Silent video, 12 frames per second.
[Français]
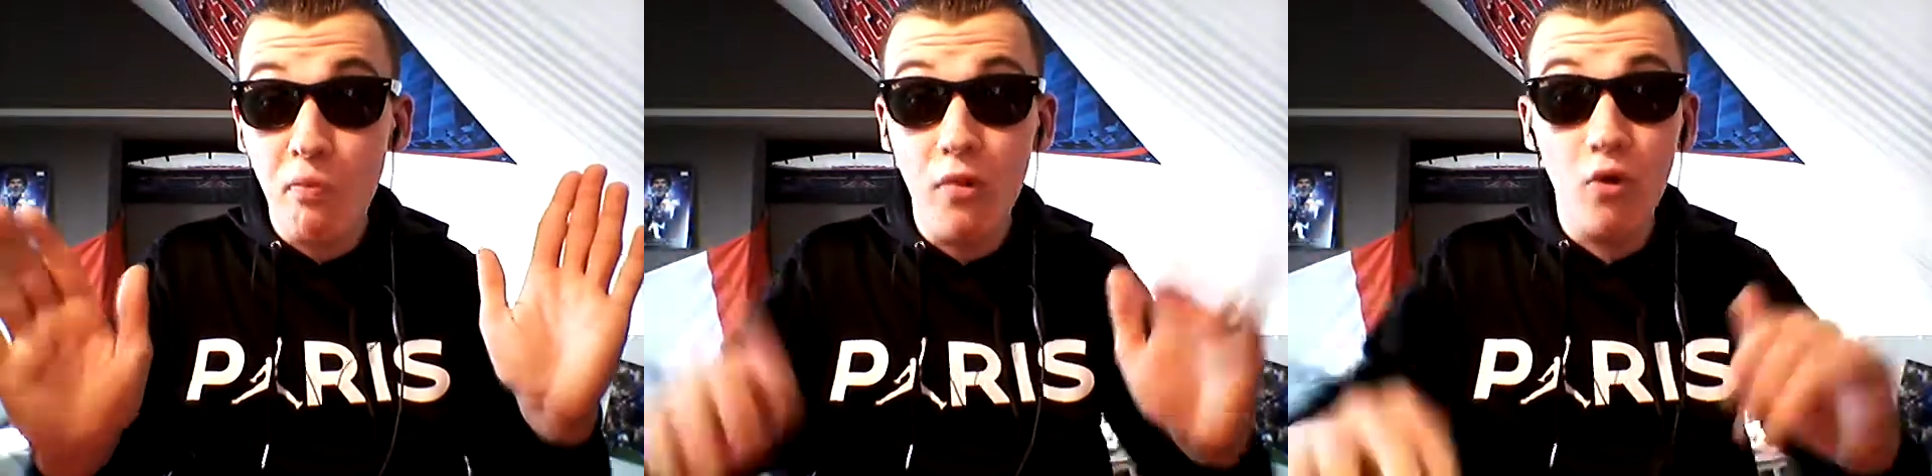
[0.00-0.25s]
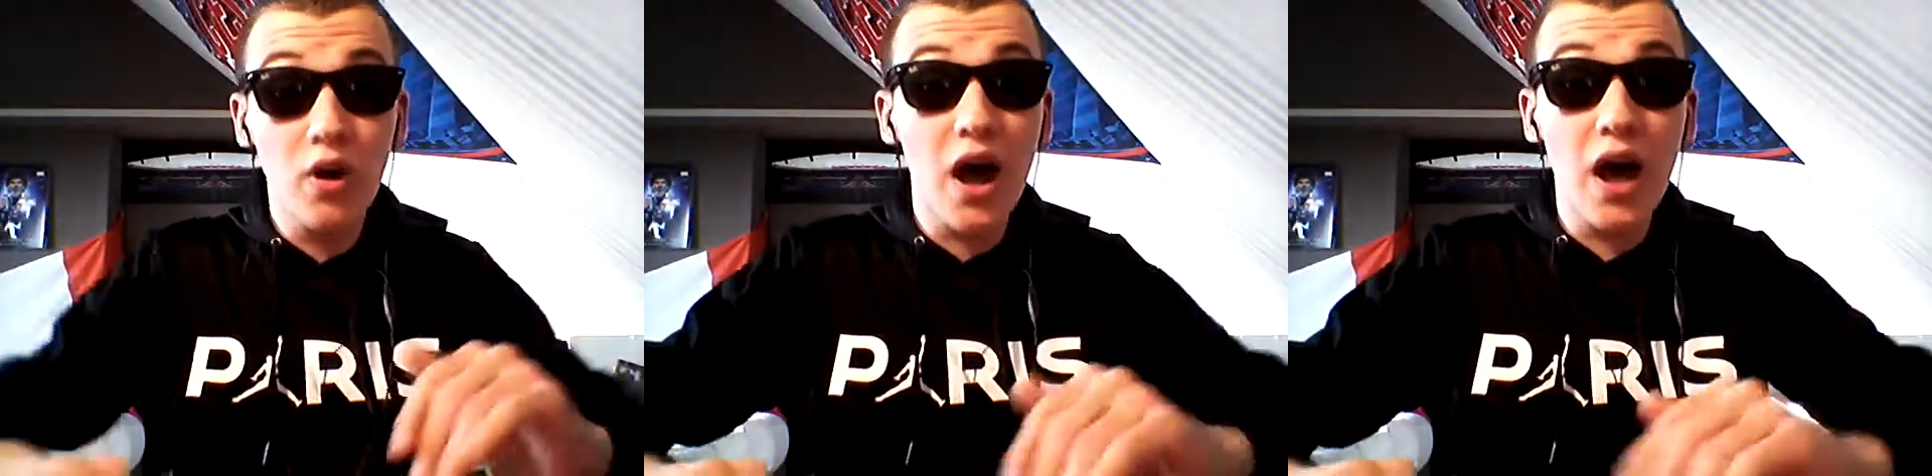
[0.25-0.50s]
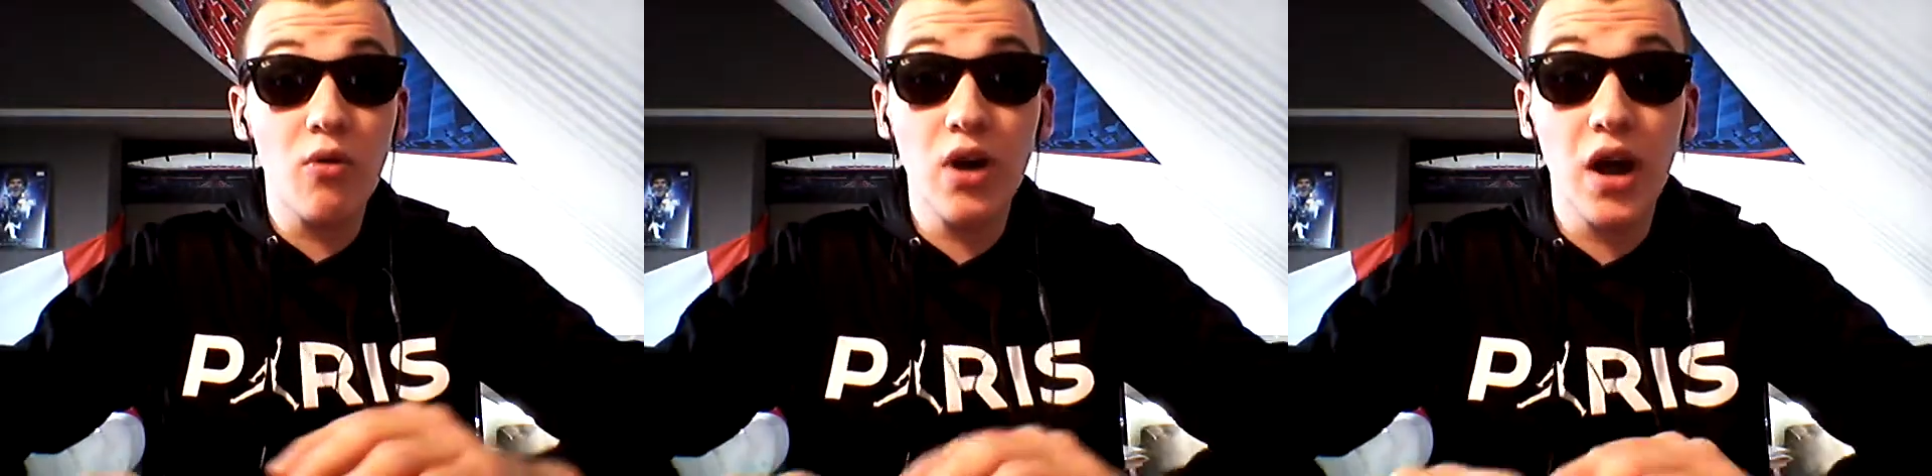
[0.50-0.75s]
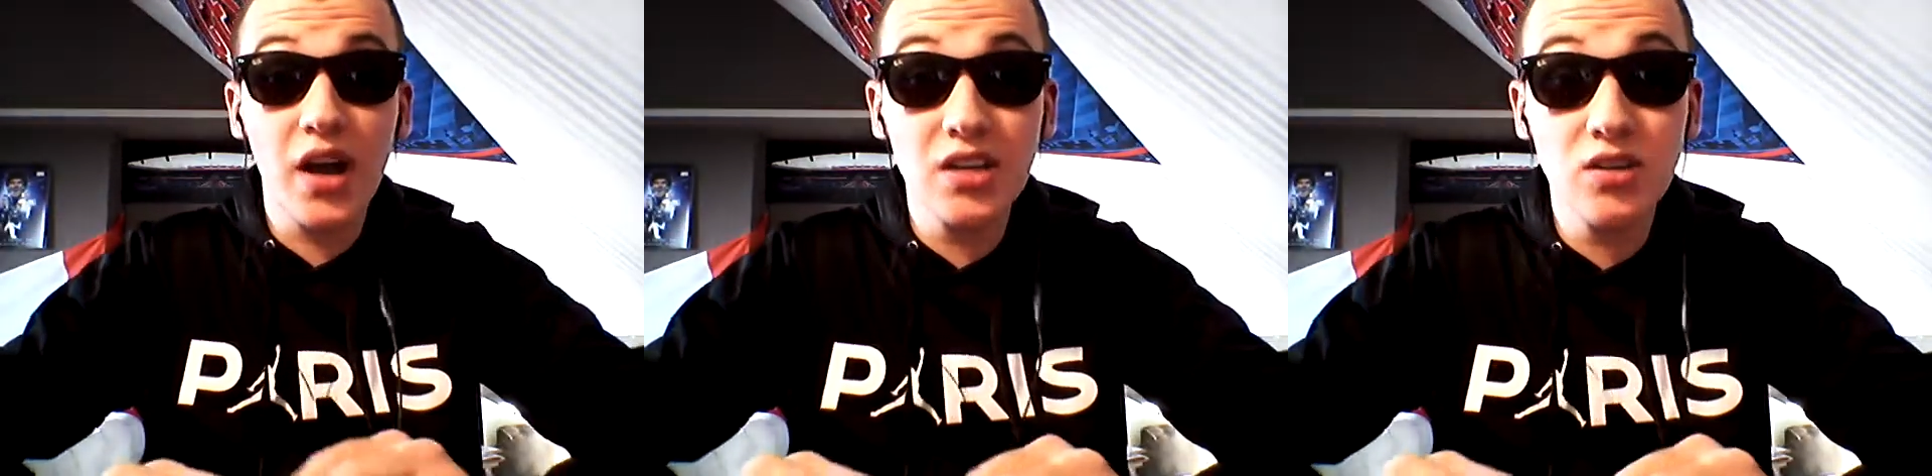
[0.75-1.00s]
on l'a on
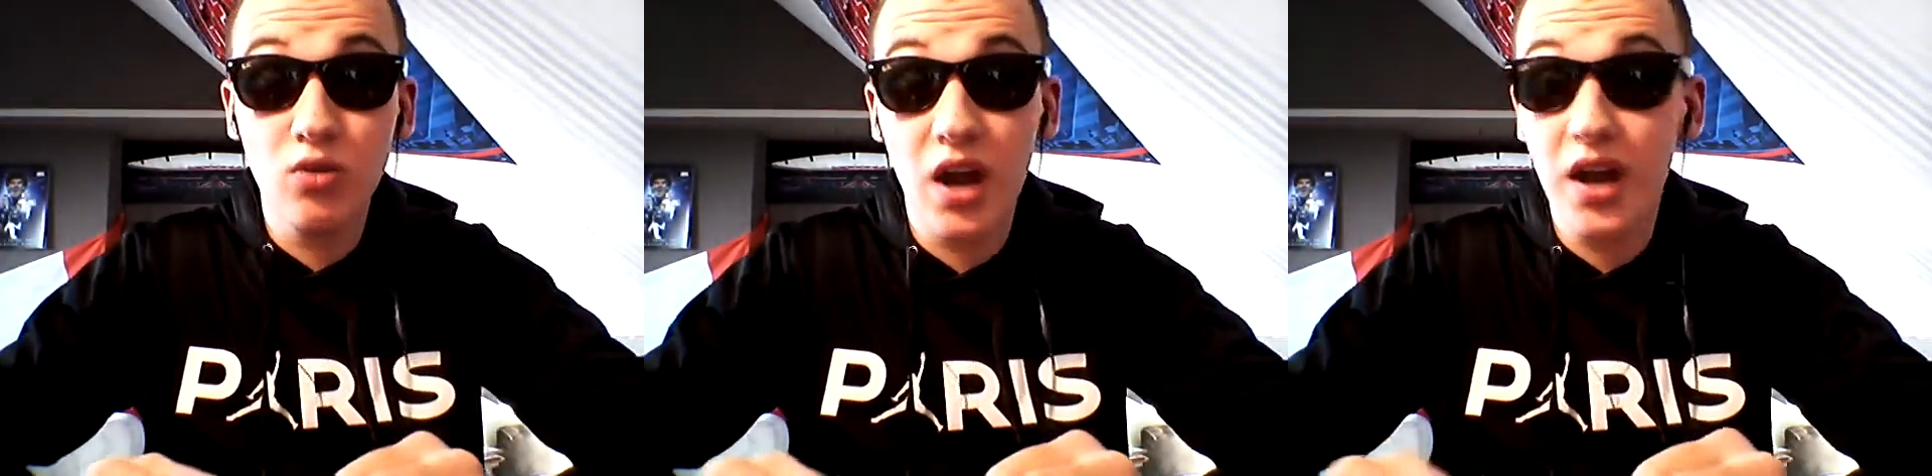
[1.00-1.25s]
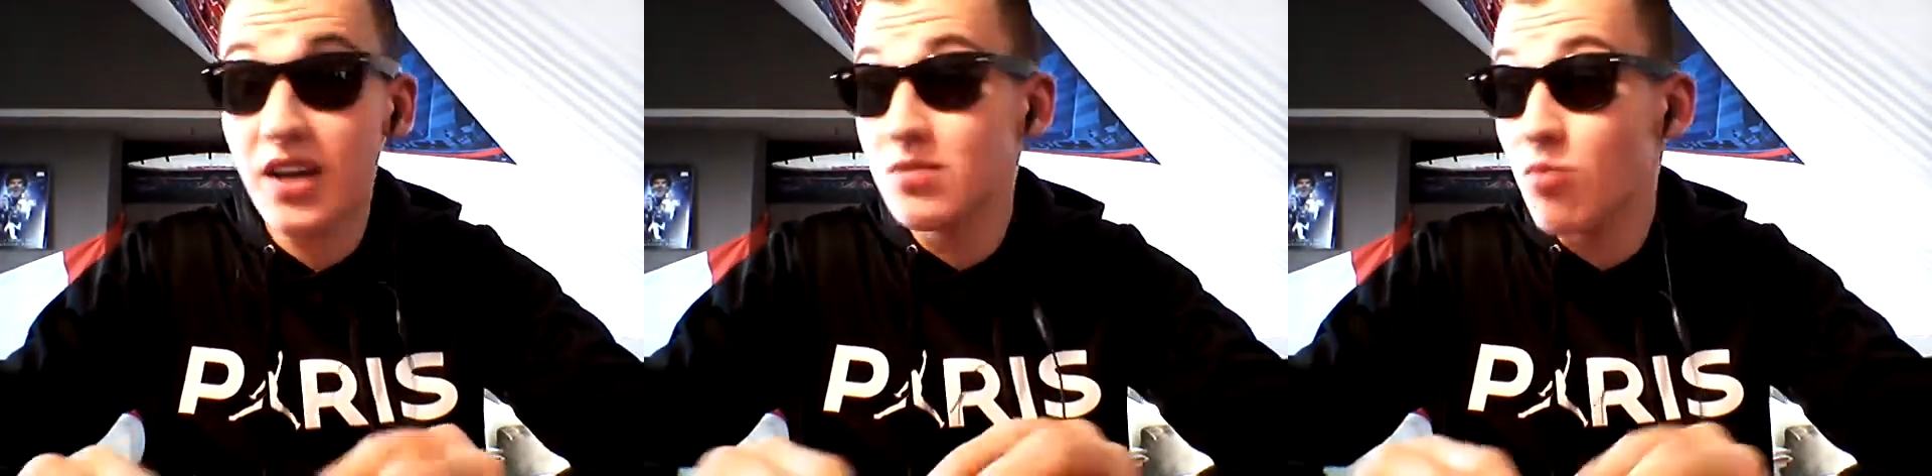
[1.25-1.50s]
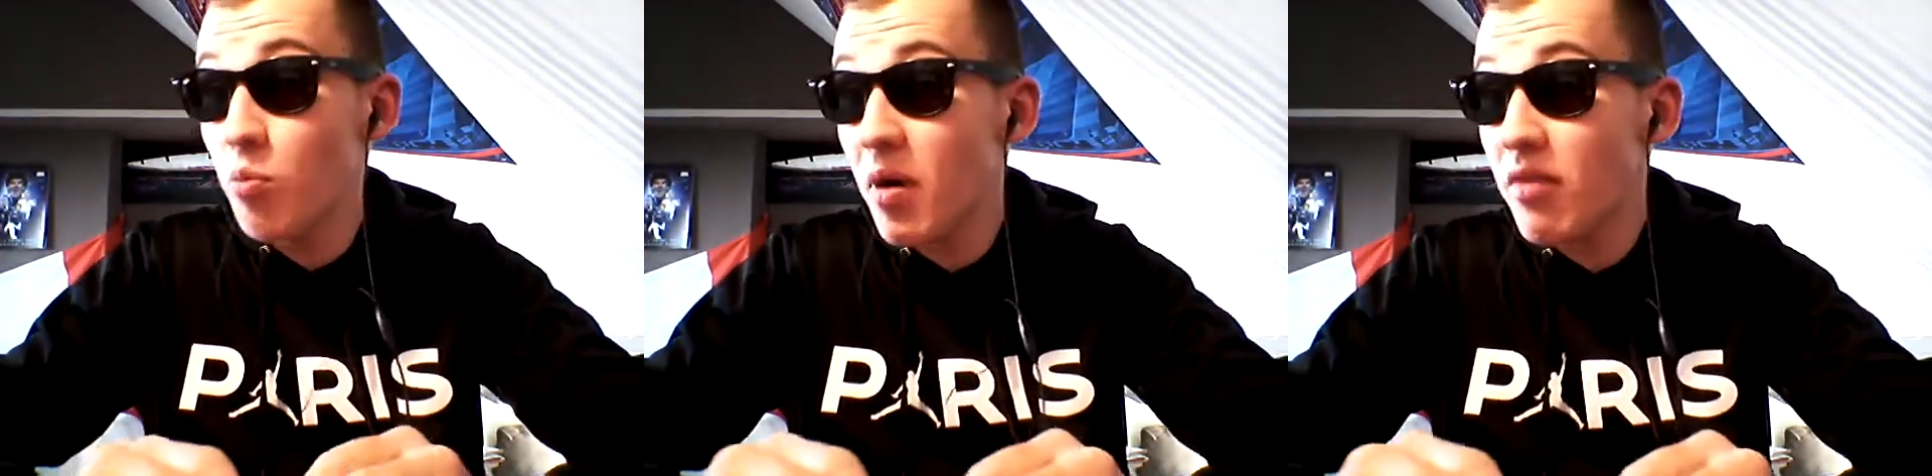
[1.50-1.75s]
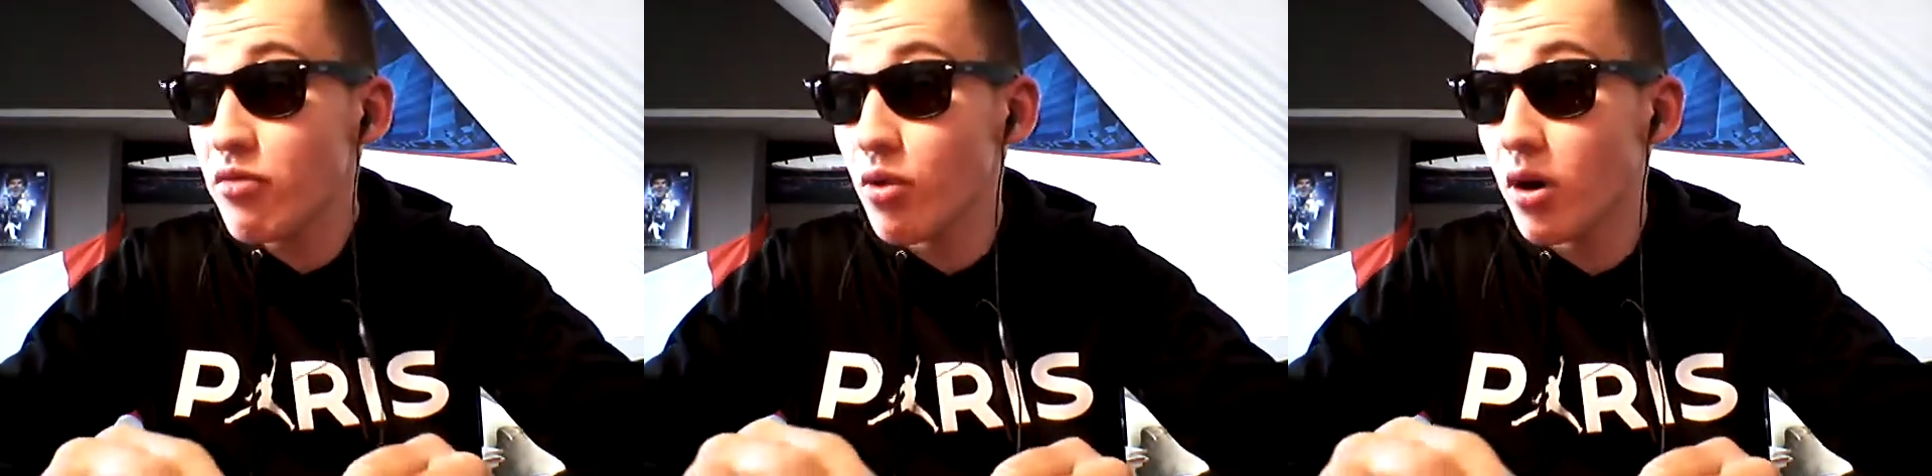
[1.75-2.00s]
l'a on l'a quasiment pas
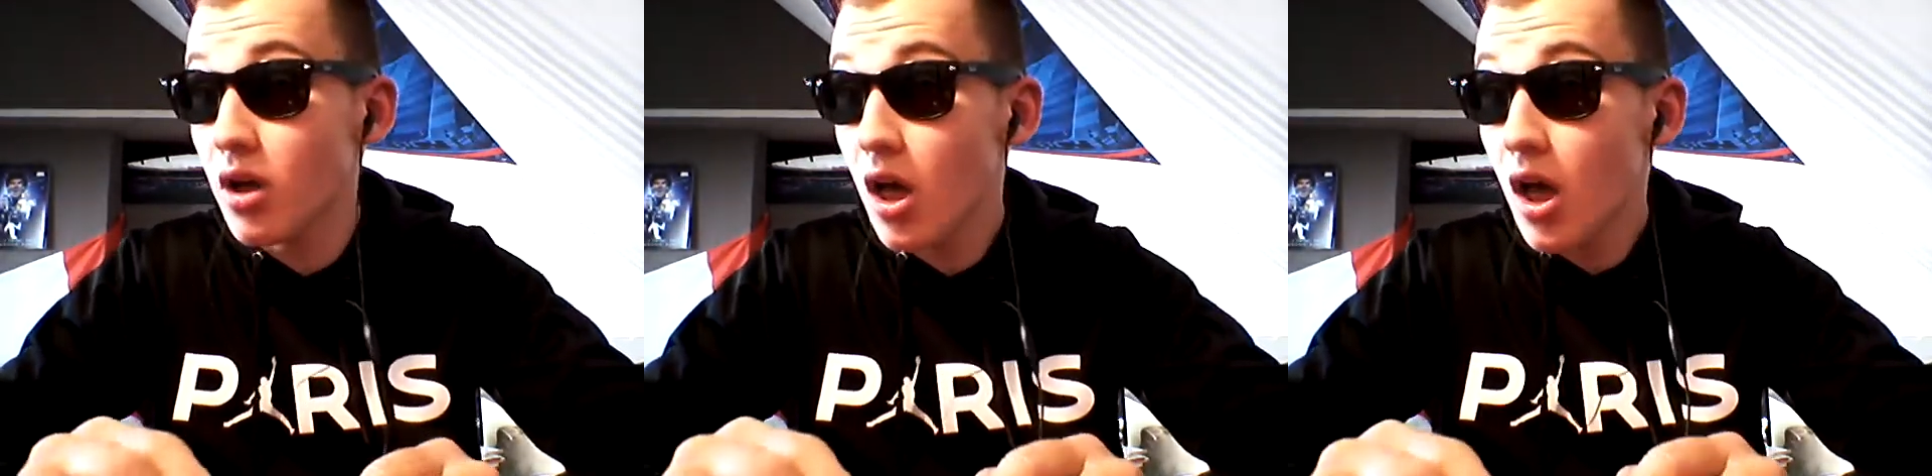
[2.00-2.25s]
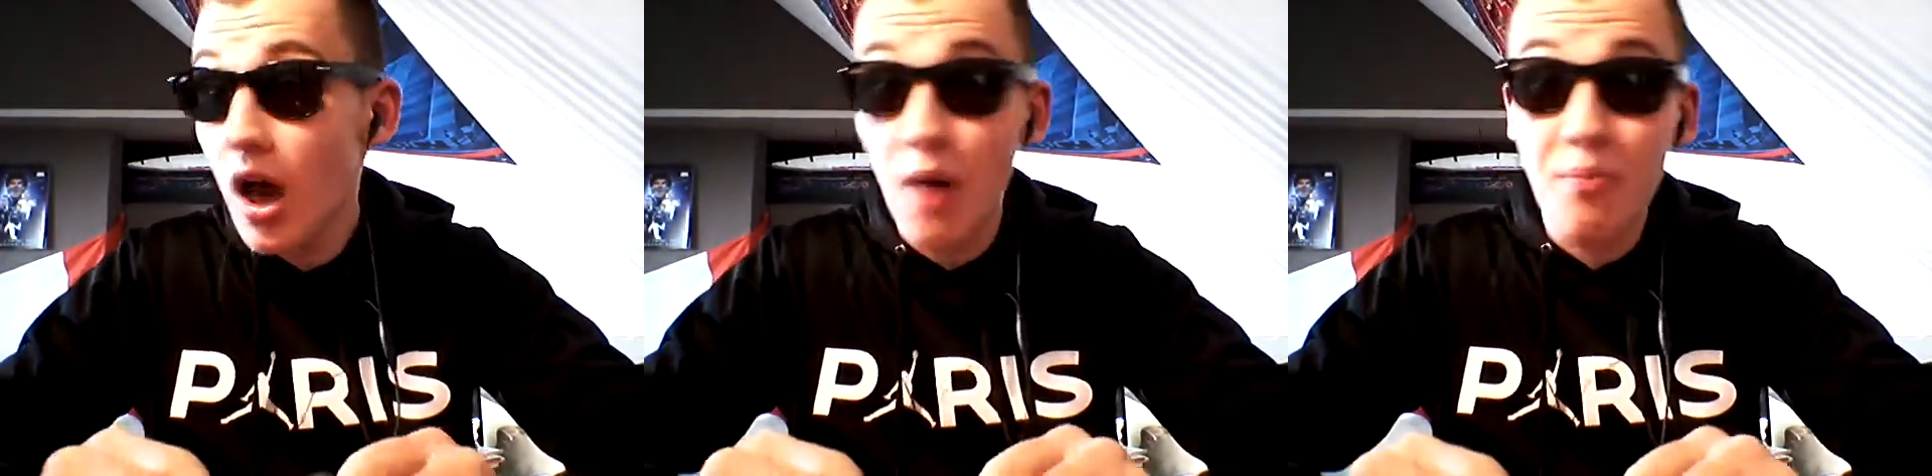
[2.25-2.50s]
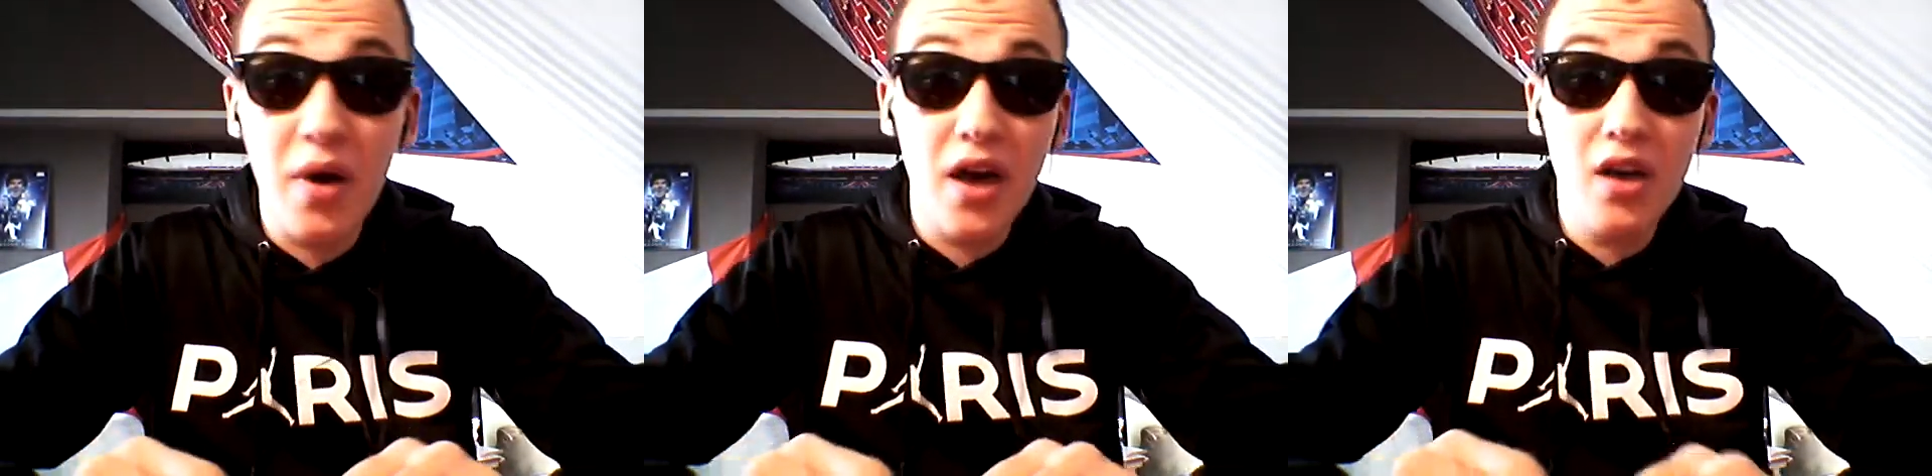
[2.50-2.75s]
vu. Hein. À part